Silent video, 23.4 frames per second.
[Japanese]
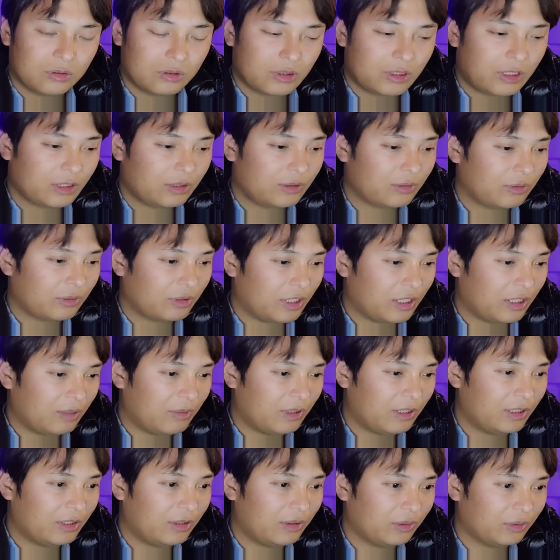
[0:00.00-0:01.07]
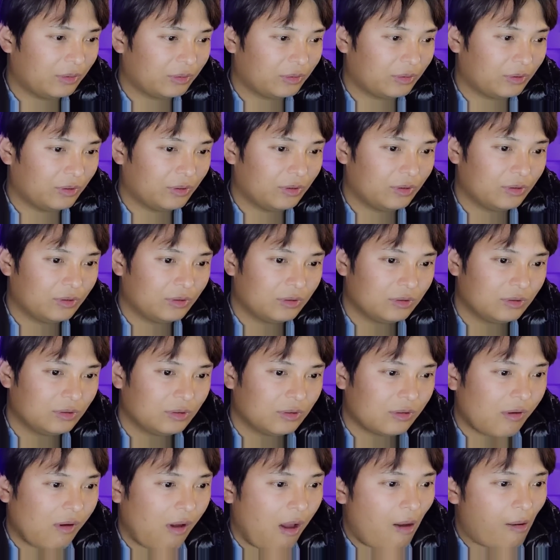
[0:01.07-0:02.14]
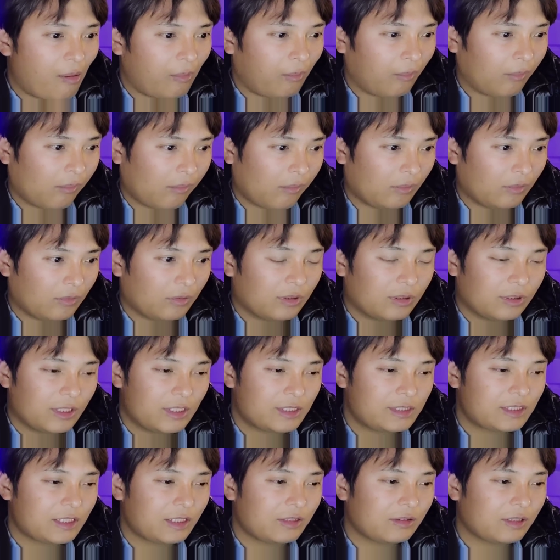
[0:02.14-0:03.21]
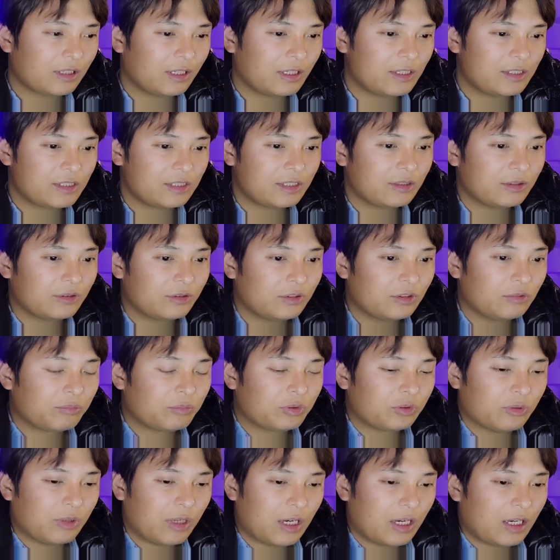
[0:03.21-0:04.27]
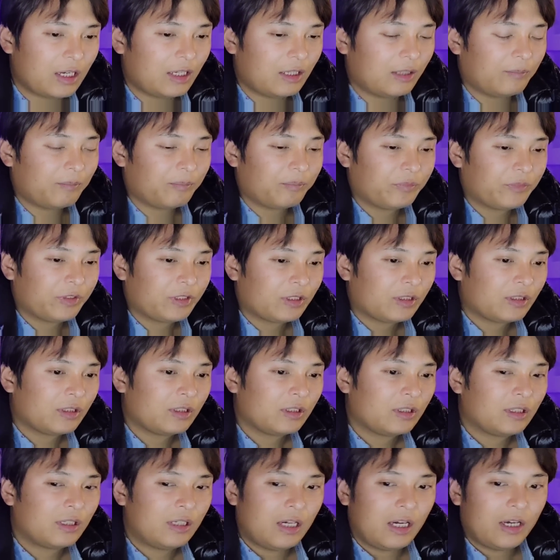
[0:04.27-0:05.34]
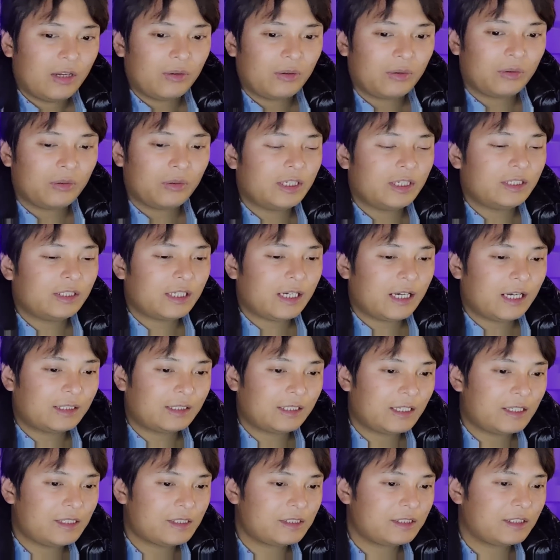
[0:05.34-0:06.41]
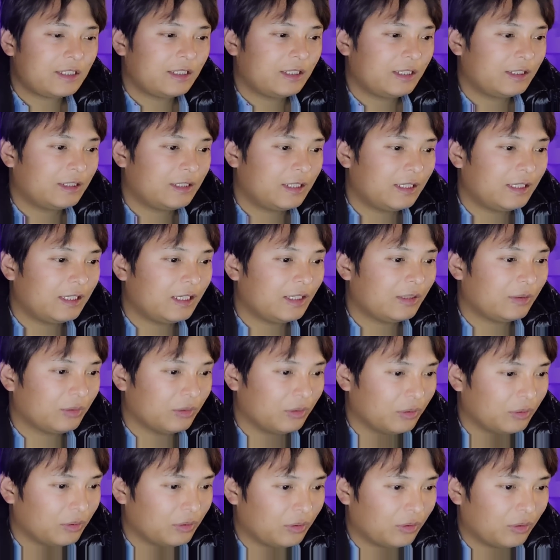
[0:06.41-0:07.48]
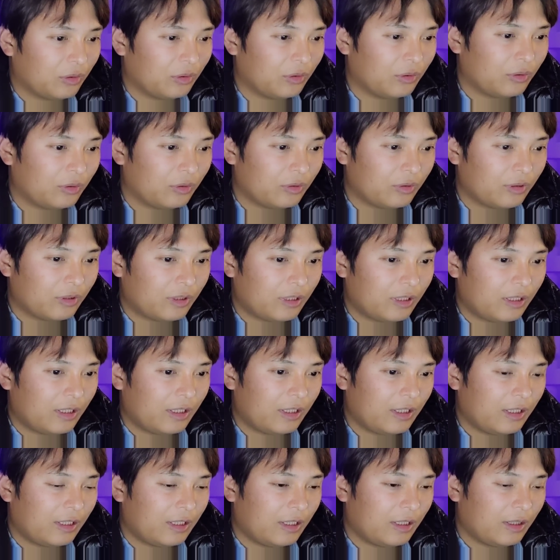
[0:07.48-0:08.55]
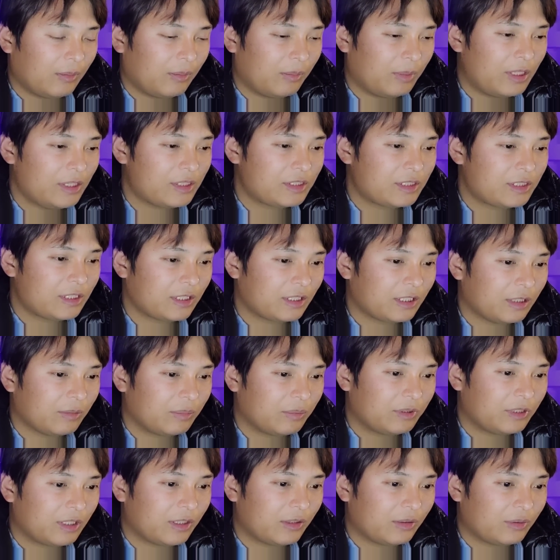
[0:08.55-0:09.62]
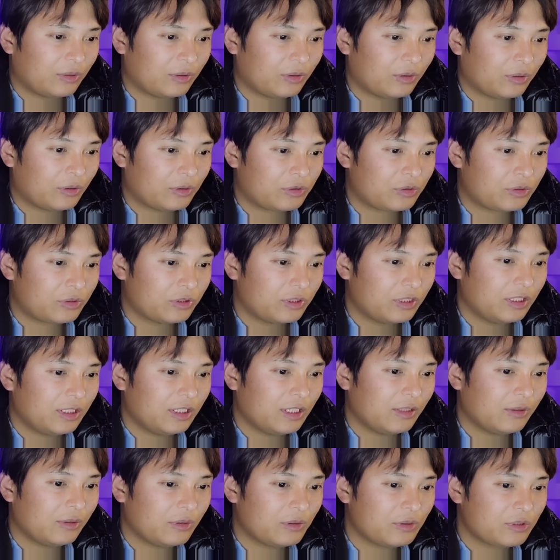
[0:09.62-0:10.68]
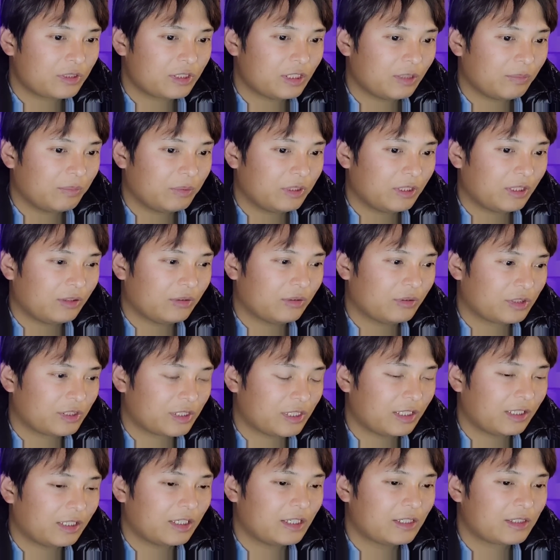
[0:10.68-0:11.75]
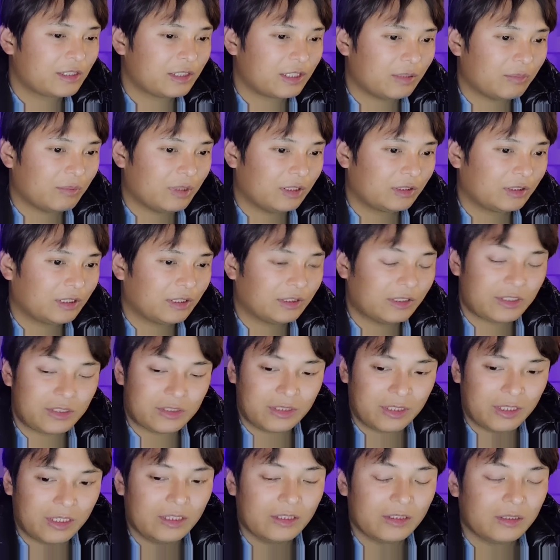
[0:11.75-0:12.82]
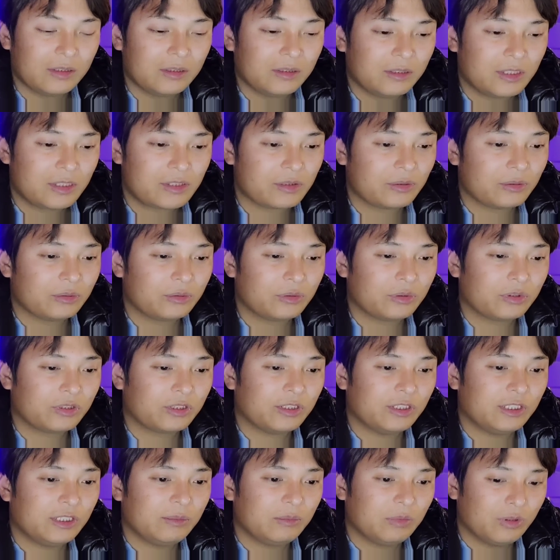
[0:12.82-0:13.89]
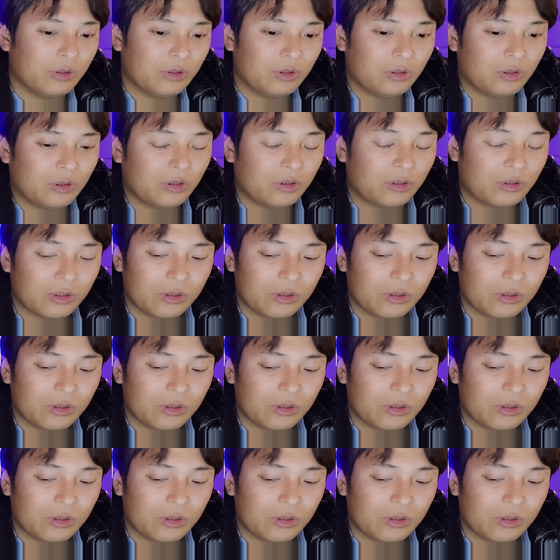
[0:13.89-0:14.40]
結構やばいよと。うん、デジタルカレンシーグループはあの間破綻したねテラの、えー、ベンチャーキャピタルのスリーアローズキャピタルの債権者でもあったんですねでその時にも